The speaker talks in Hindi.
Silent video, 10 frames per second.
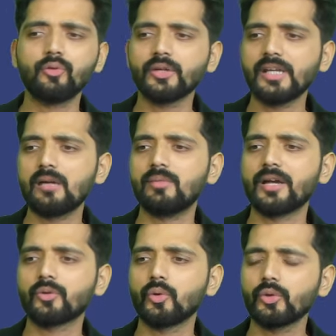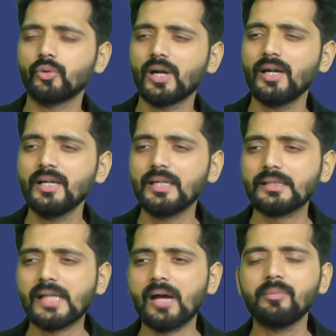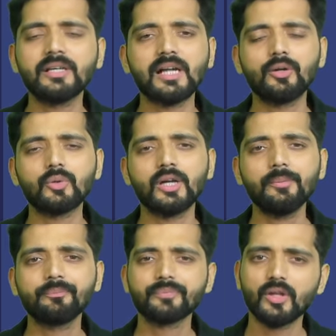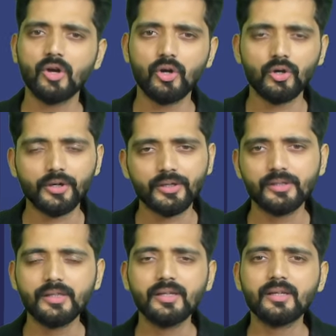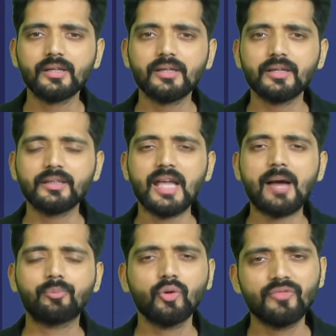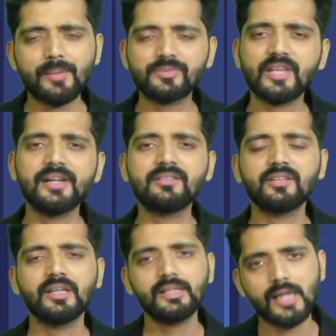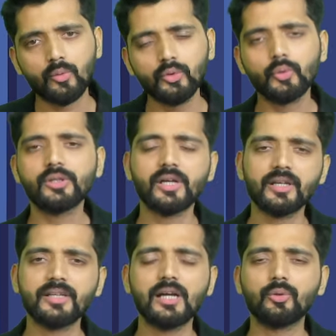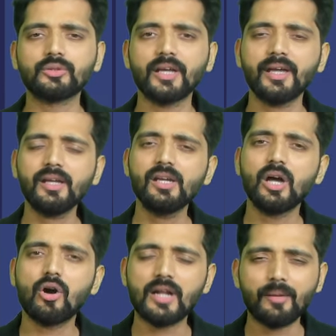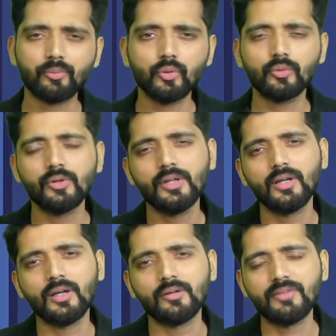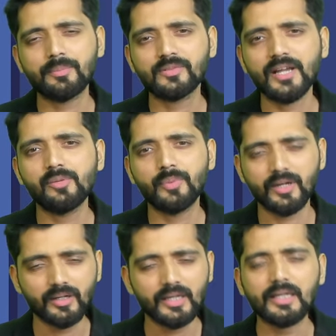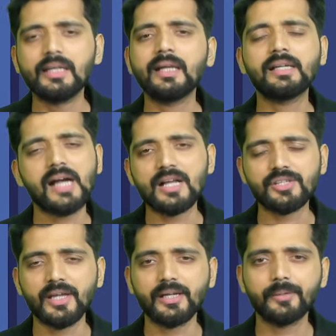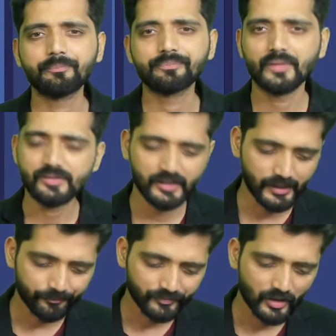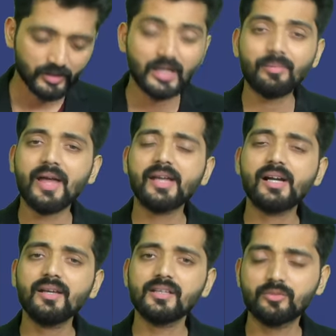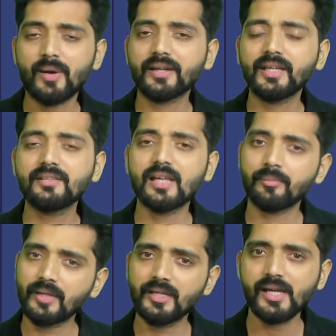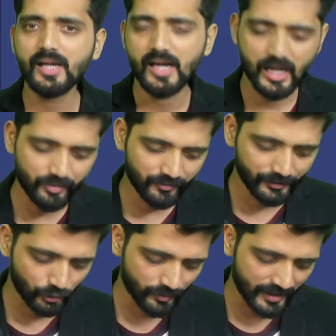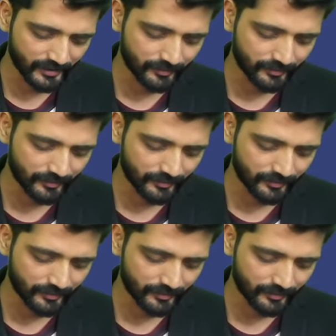होगी यहाँ बार कोड होगा नाम लिखा होगा और ये आपको वेबसाइट से ही डाउनलोड कर लेना होता है और आपको वेबसाइट पर लिंक आ जाएगा ठीक है कब आएगा इस बार के एग्जाम के लिए अभी वीडियो में आगे